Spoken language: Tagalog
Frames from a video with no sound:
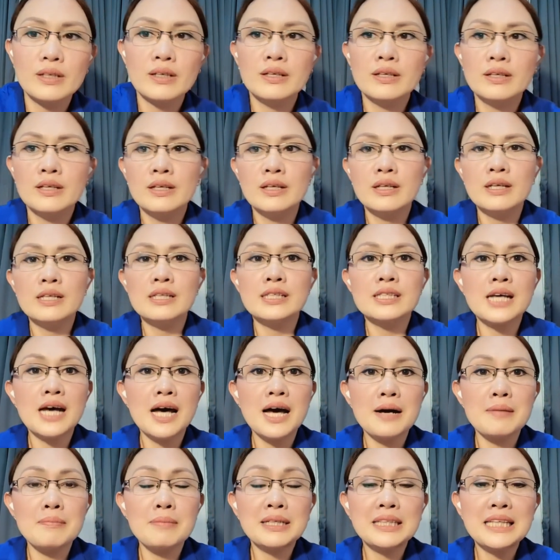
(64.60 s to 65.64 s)
Sa
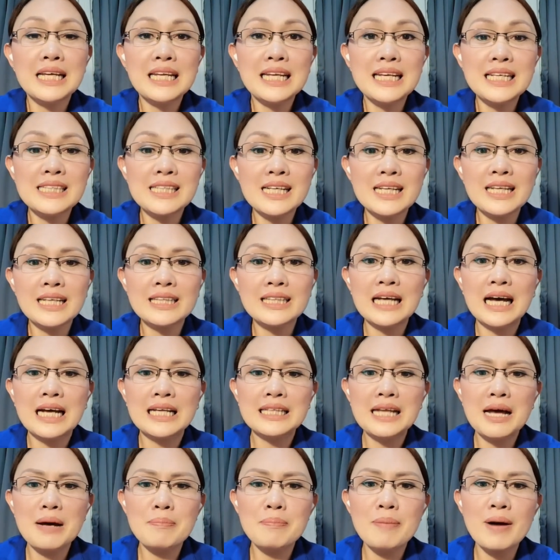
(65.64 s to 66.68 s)
madaling salita,
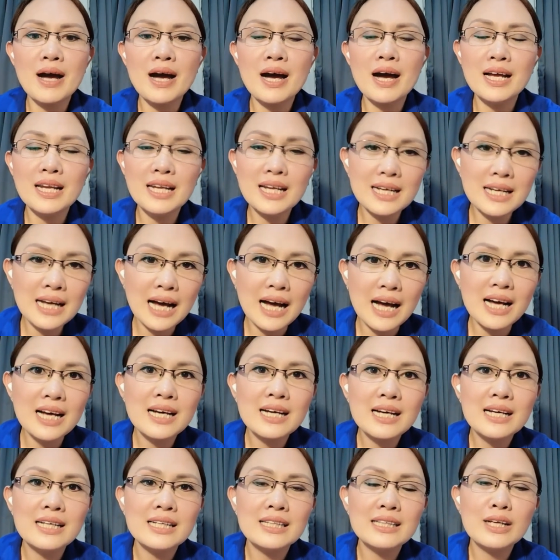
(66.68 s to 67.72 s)
napakahalaga
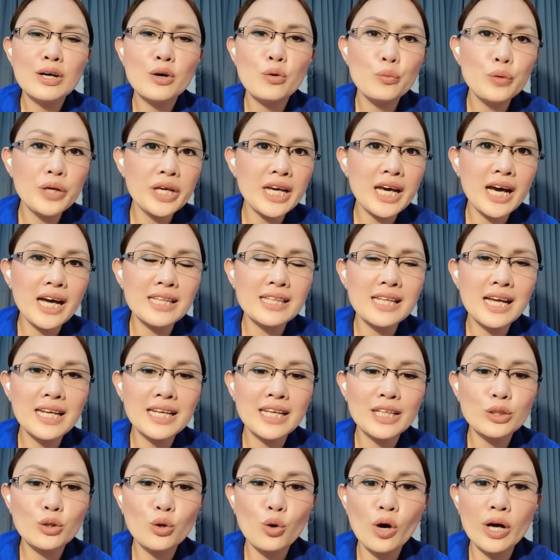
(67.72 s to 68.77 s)
ng wika dahil ito
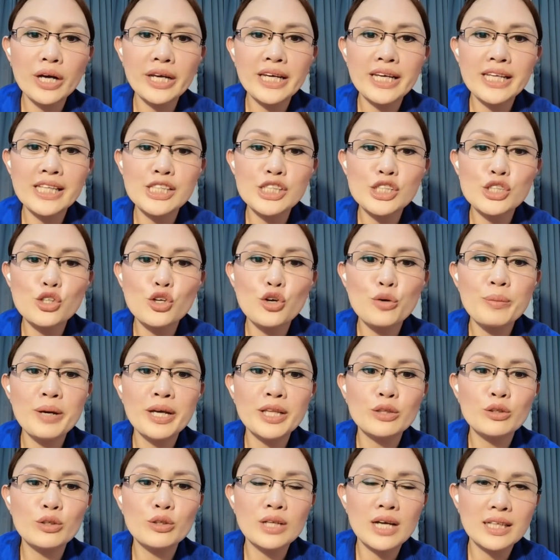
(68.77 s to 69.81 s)
ay instrumento
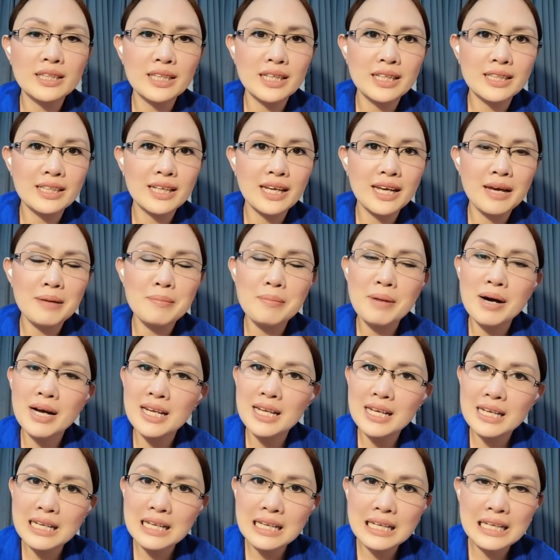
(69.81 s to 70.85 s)
natin. Kaya mahalaga
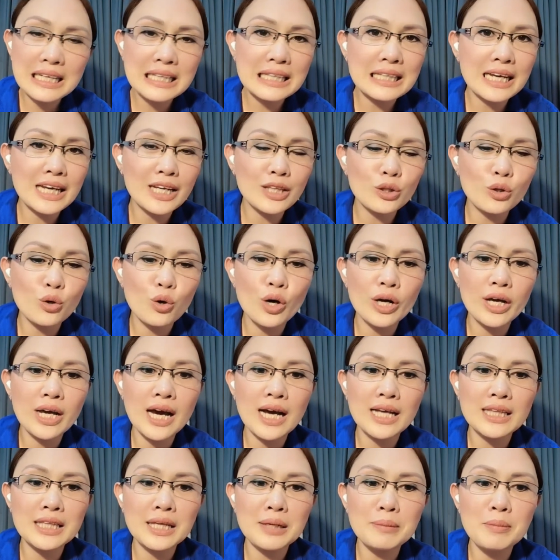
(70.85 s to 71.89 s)
rin na ito ay
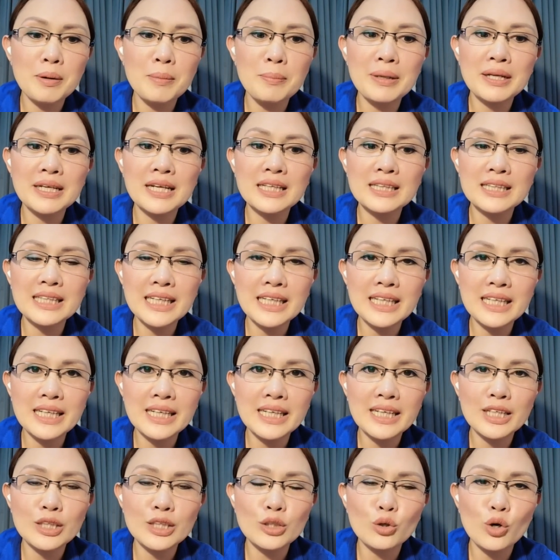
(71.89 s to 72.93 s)
ating mapanatili,
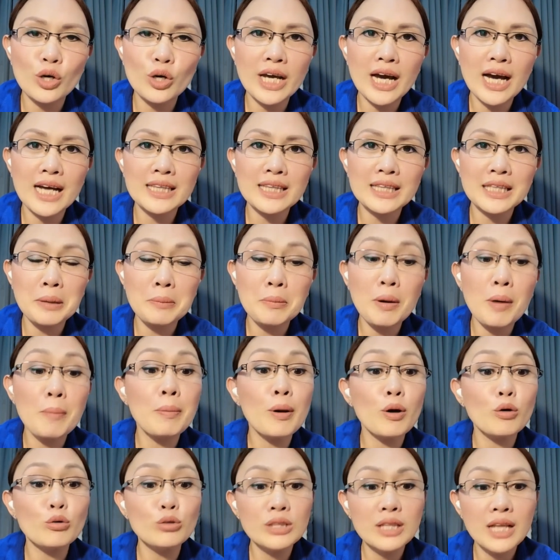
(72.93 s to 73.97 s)
ito ay ating
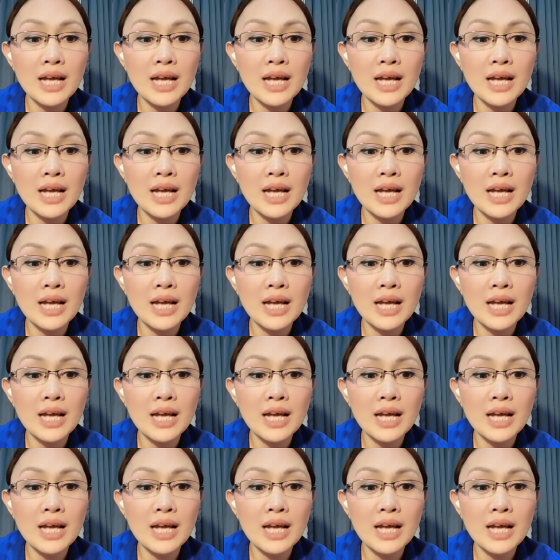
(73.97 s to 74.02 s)
mapaunlad,